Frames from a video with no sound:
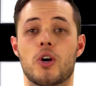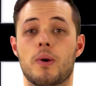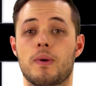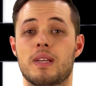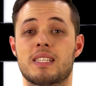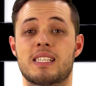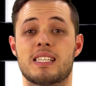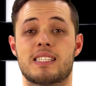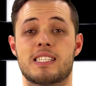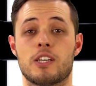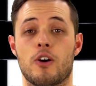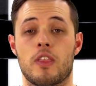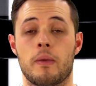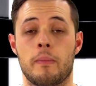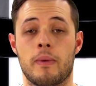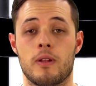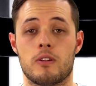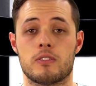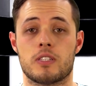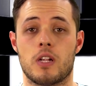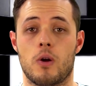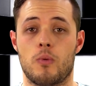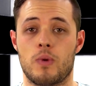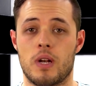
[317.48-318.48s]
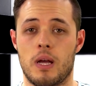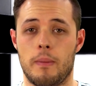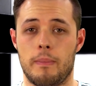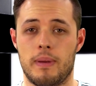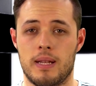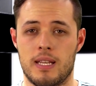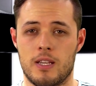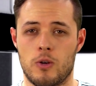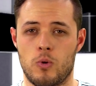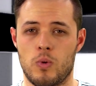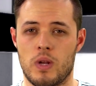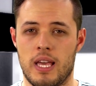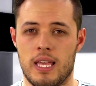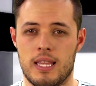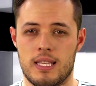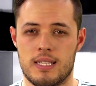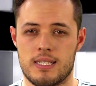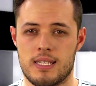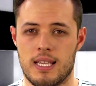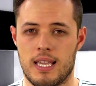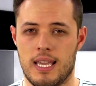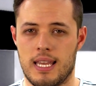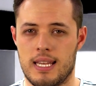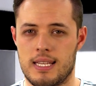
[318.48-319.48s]
habéis echado de menos alguna película de
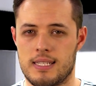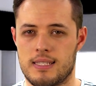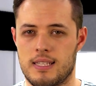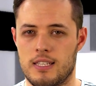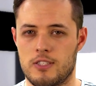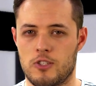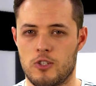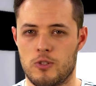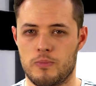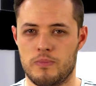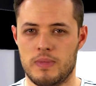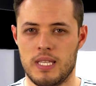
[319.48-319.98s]
Disney en este top